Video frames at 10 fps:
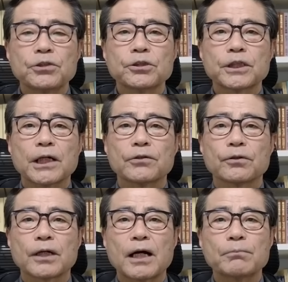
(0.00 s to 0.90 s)
融機関
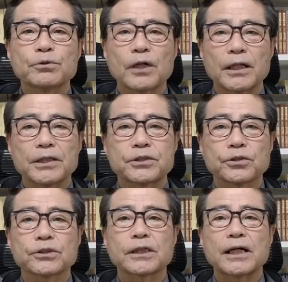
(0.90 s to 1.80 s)
の幹部の話
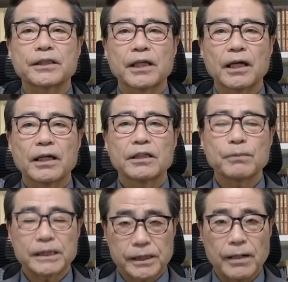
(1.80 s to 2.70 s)
を伝えてい
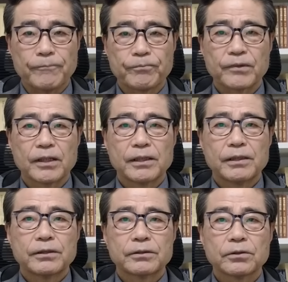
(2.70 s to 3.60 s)
ました。
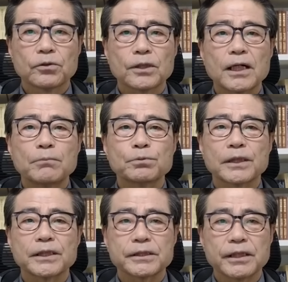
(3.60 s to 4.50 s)
その幹部
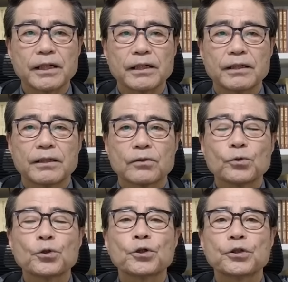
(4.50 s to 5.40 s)
はですね、
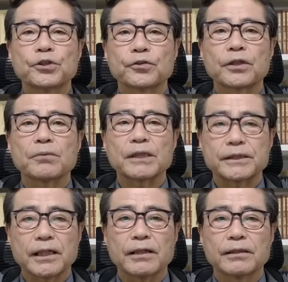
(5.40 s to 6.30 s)
このように言っていま
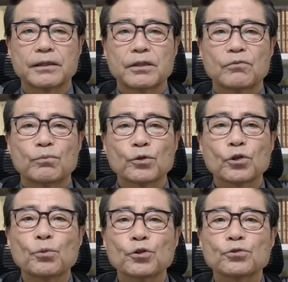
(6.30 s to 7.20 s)
した。も
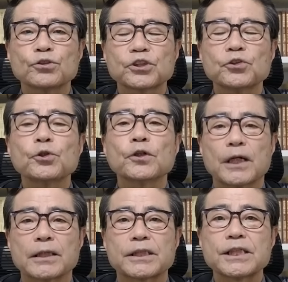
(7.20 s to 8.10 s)
ともとうちのよう
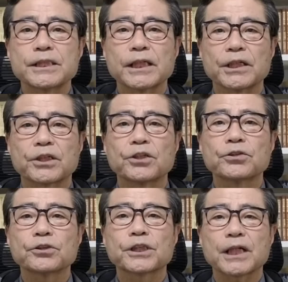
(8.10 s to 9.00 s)
な小さな
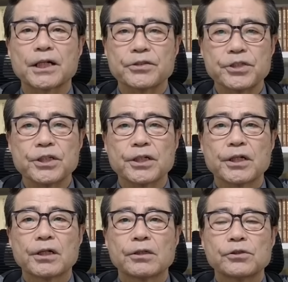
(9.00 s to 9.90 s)
金融機関に
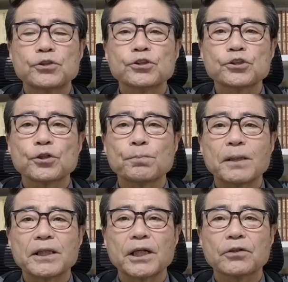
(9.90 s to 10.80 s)
優勝
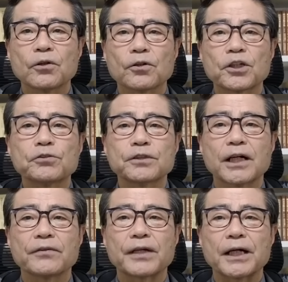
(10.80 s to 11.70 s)
パレード寄付
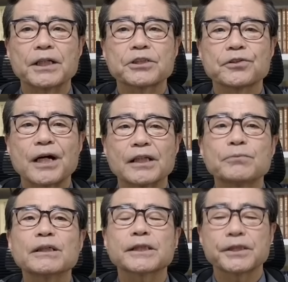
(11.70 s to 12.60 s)
なんて話はあ
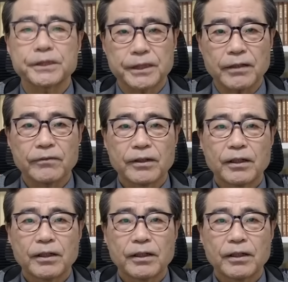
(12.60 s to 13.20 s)
りませんでした。